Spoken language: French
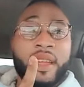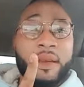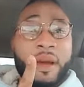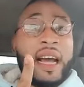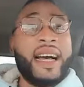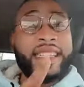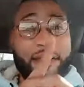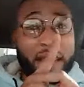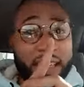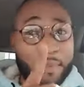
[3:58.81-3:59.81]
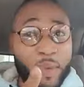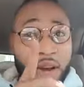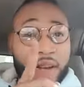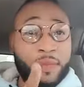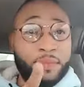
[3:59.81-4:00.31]
Mais quand ça fait depuis
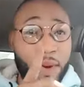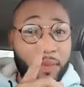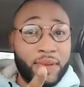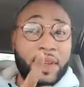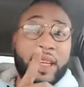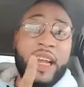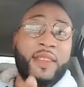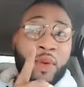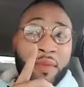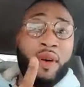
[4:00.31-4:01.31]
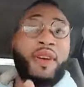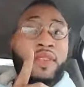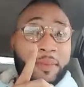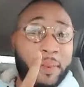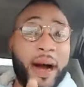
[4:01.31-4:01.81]
un bon bout de temps tout le monde ne
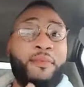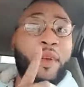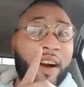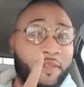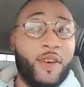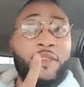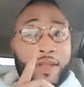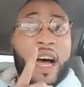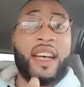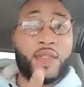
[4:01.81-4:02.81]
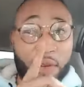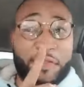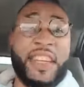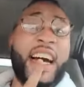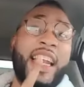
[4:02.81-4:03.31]
se prend plus à fond, à son
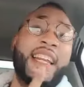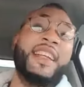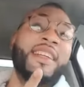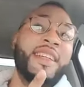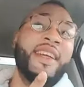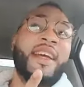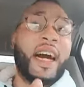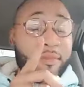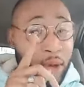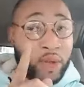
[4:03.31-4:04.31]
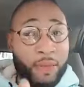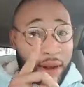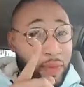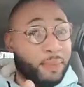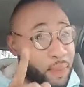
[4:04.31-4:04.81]
final. Calme-toi,
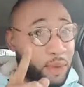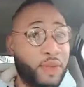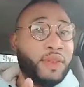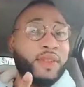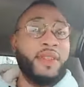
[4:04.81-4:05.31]
ma co-épouse.